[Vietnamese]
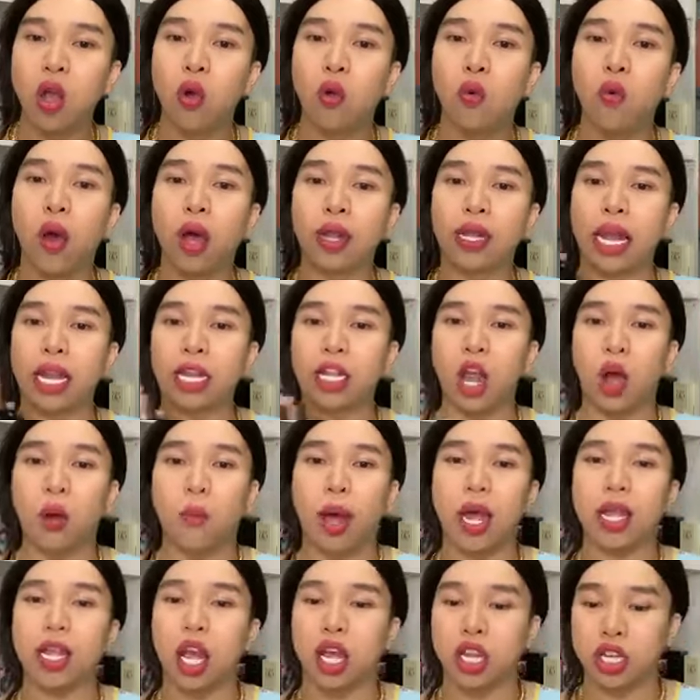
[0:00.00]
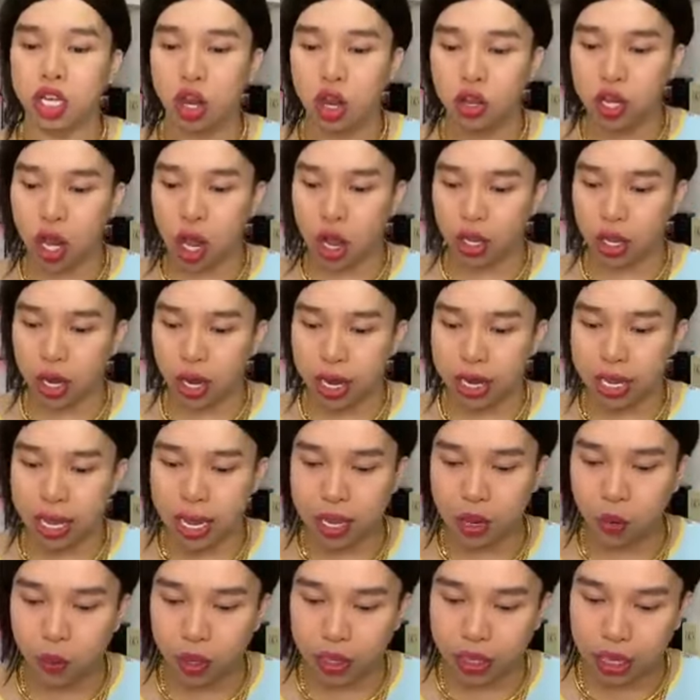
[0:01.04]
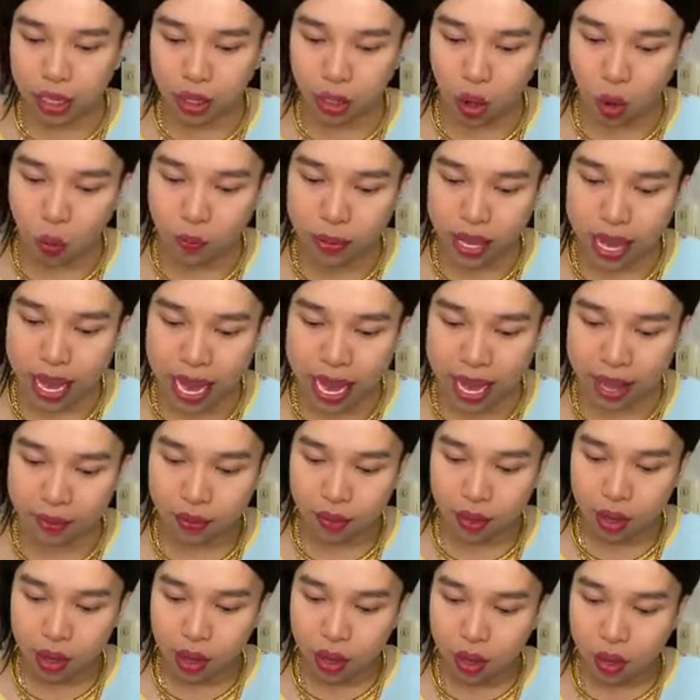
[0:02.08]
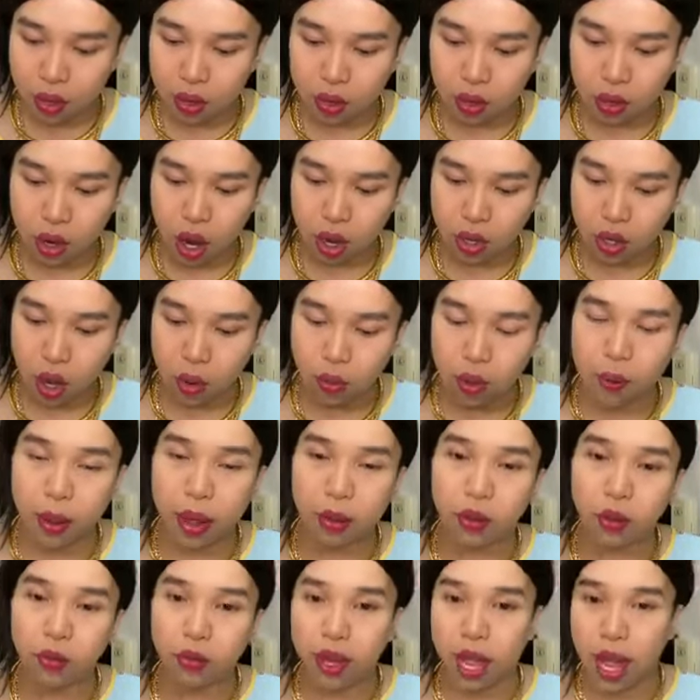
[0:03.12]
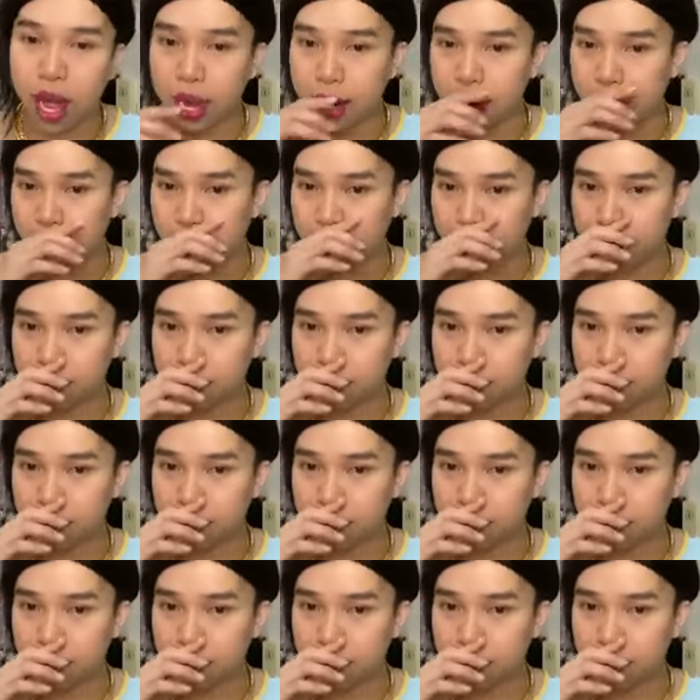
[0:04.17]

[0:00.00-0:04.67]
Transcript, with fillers: ơi Quỳnh Thanh Tùng ơi cho số điện thoại cho địa chỉ cho Quỳnh Thanh Tùng nha Rồi chốt được bao nhiêu tên dạ, rồi